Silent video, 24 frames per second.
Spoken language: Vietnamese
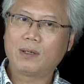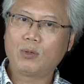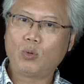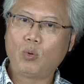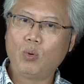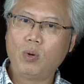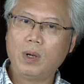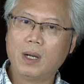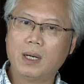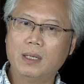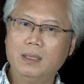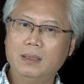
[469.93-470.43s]

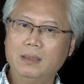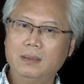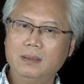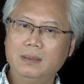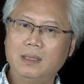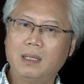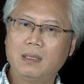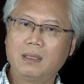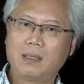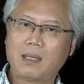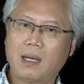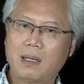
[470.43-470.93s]
quyền
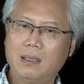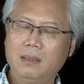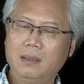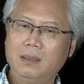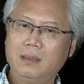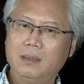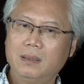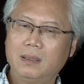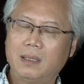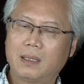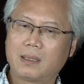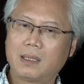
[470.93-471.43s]
nhân
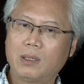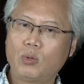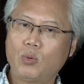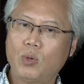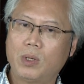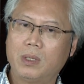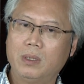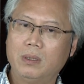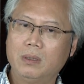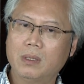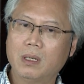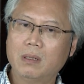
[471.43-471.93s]
thân là cái
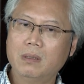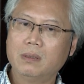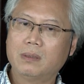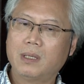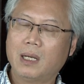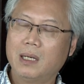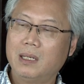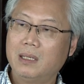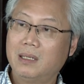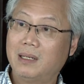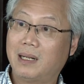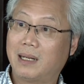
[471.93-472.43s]
quyền đứng
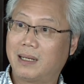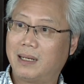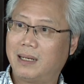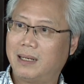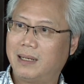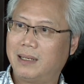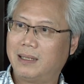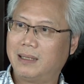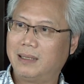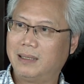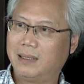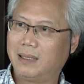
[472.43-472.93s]
tên là
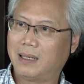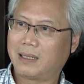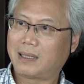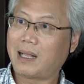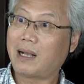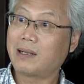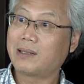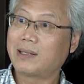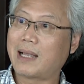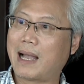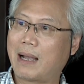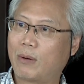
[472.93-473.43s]
là
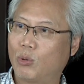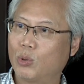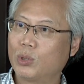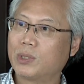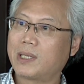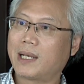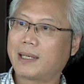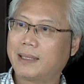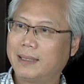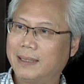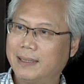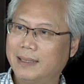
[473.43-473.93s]
tác giả cuốn
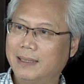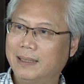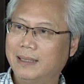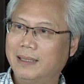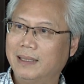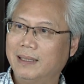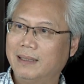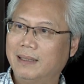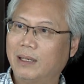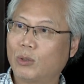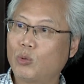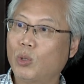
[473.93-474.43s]
sách ấy,
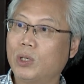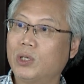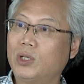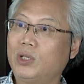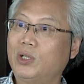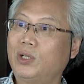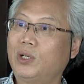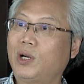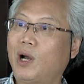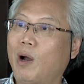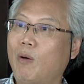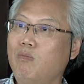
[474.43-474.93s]
là quyền
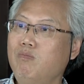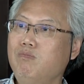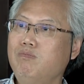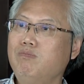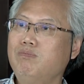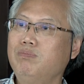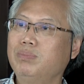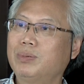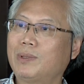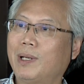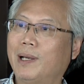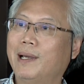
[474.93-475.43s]

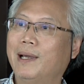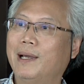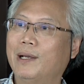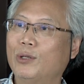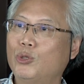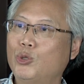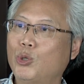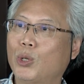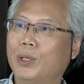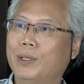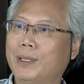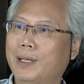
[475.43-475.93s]
không thể
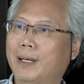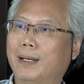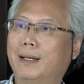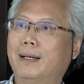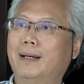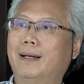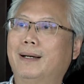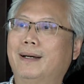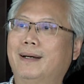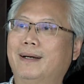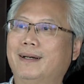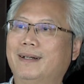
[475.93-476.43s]
chuyển nhượng
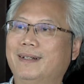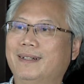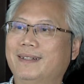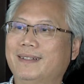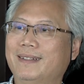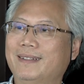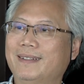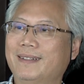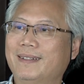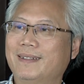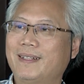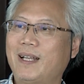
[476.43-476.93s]

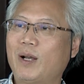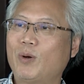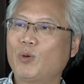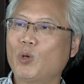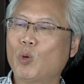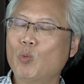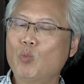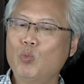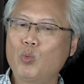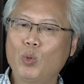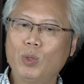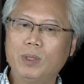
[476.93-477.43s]
theo
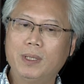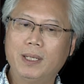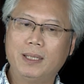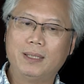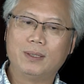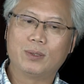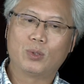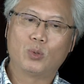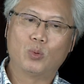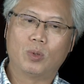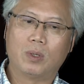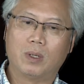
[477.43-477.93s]
đúng quy
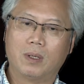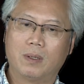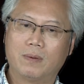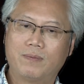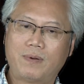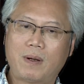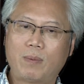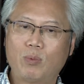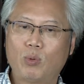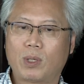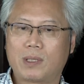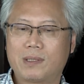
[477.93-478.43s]
định của
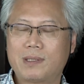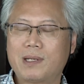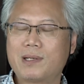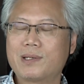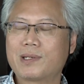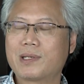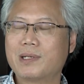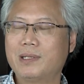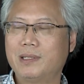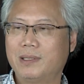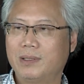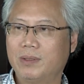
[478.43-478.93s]
pháp luật dân
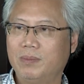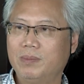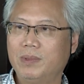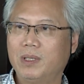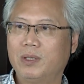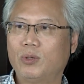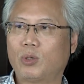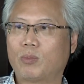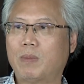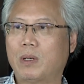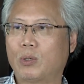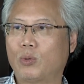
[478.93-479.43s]
sự cũng như
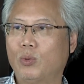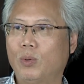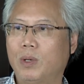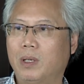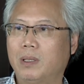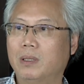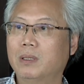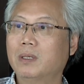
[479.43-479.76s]
luật bản quyền